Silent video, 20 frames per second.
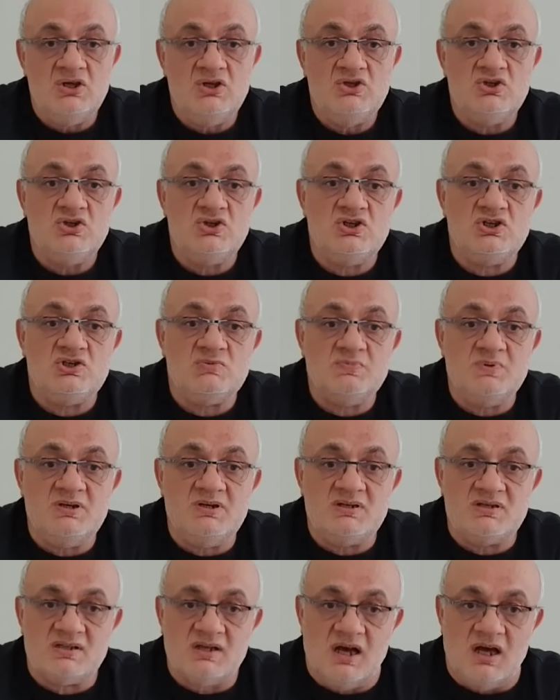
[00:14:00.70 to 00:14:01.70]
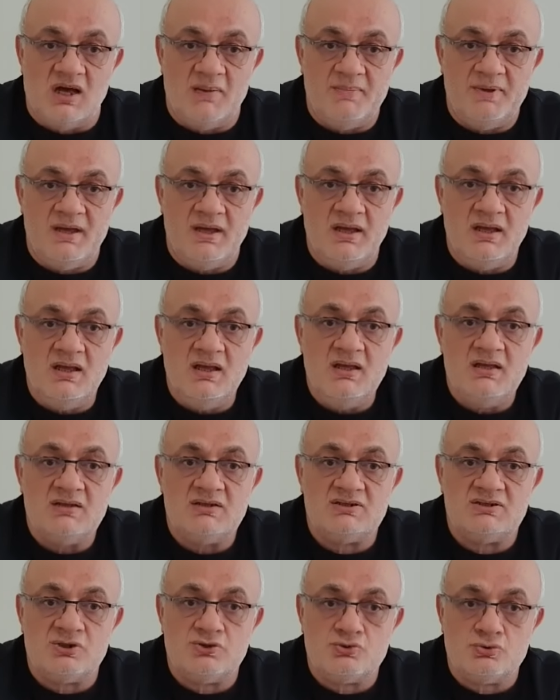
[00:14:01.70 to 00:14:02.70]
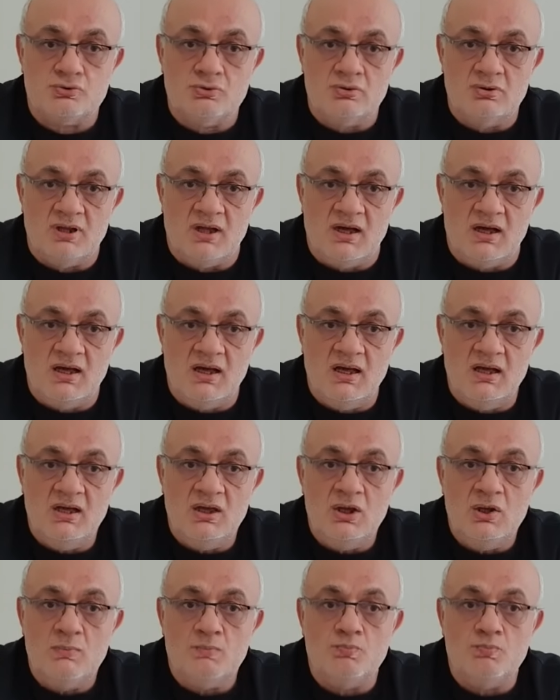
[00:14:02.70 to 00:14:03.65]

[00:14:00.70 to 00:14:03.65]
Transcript: Hiçbir sahabe Resulullah'a